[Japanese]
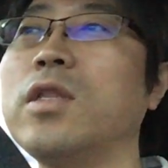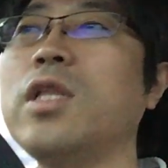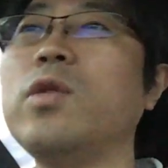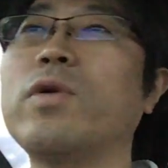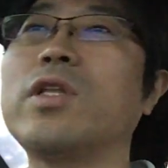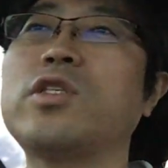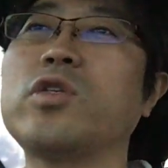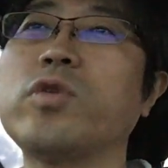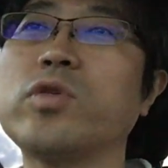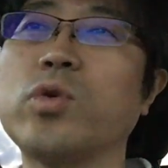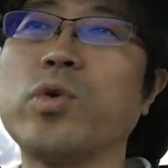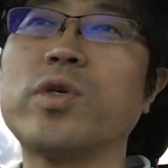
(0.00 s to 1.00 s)
なんで私たち
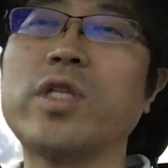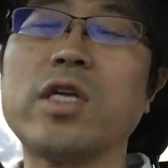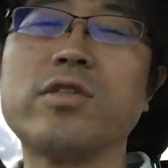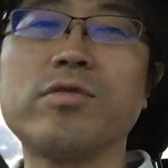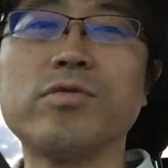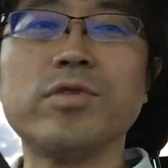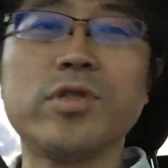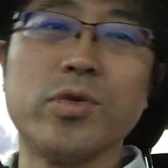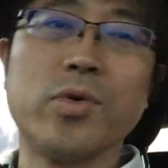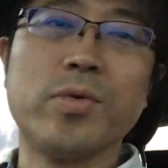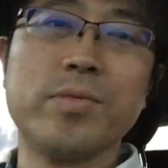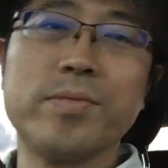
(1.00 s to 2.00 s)
はそれを期待するんで
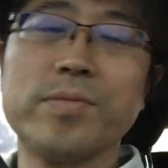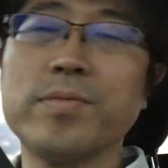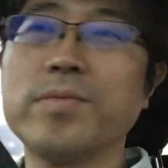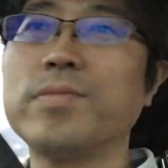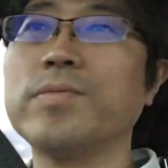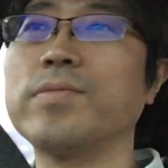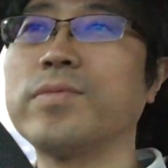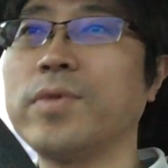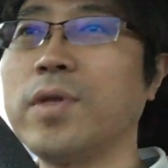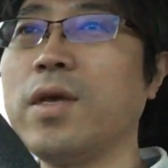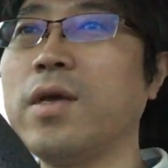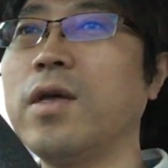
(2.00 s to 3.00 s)
しょう
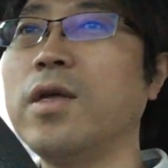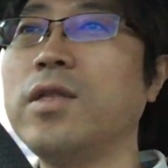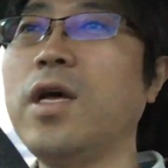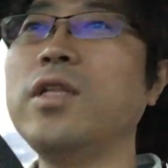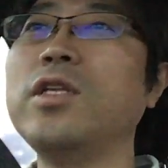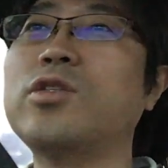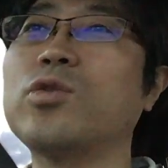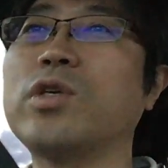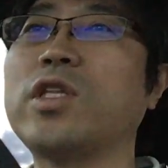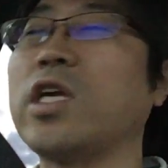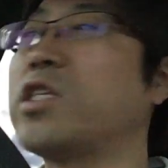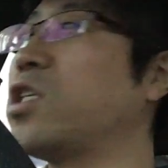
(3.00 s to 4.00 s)
ね、なんでずっと
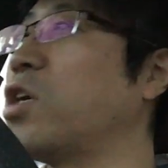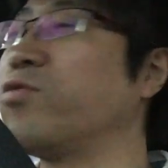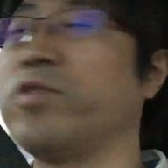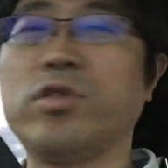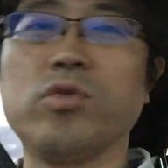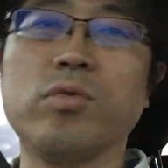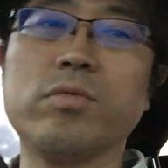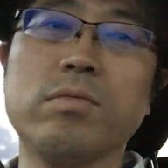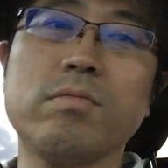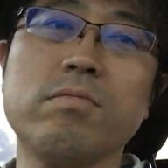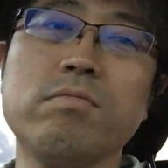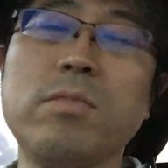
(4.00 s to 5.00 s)
期待しちゃうんでしょう。
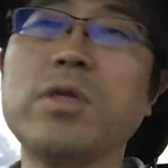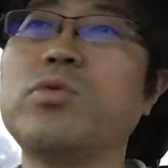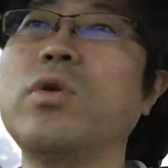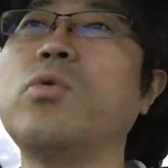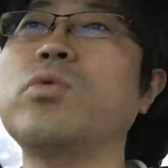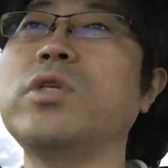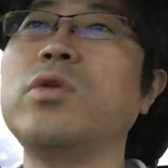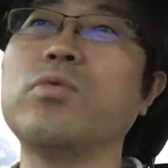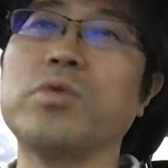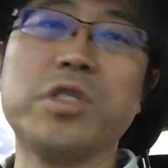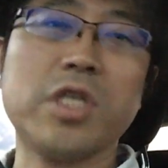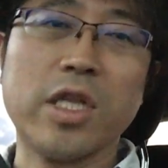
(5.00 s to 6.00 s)
まあそれは個性の
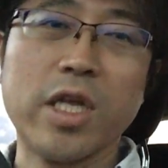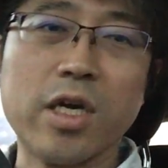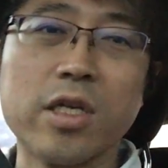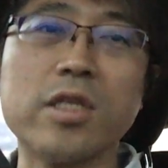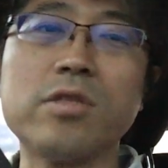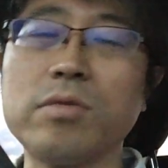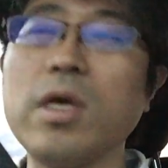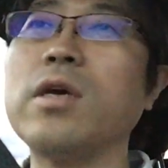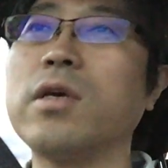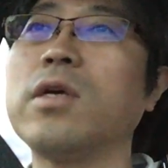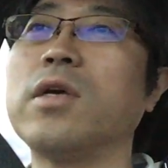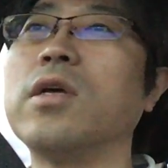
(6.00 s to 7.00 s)
こと知らないからですよね。
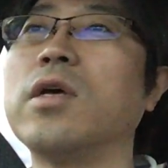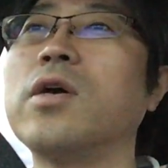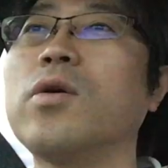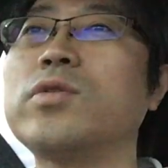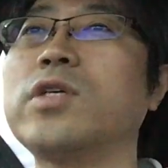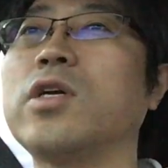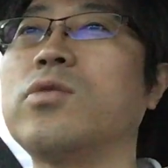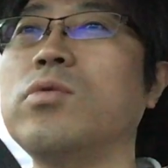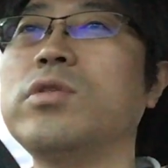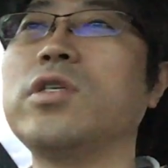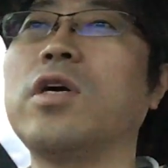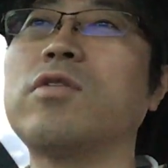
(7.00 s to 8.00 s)
個性がど
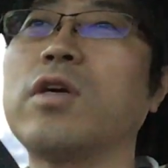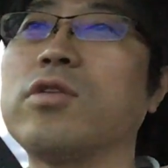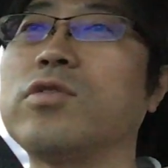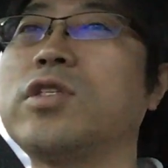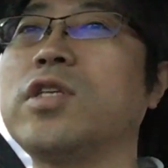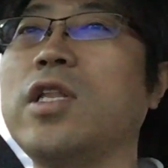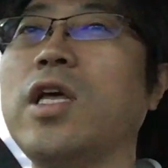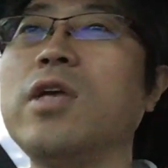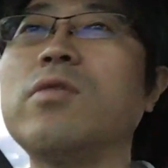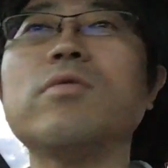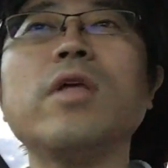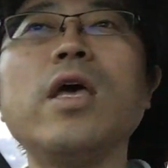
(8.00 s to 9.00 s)
う違うかって知らな
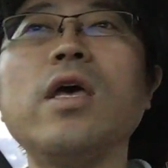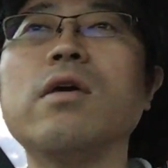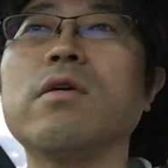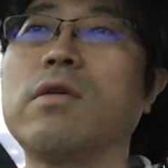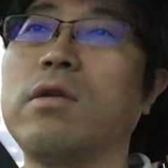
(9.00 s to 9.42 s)
いので、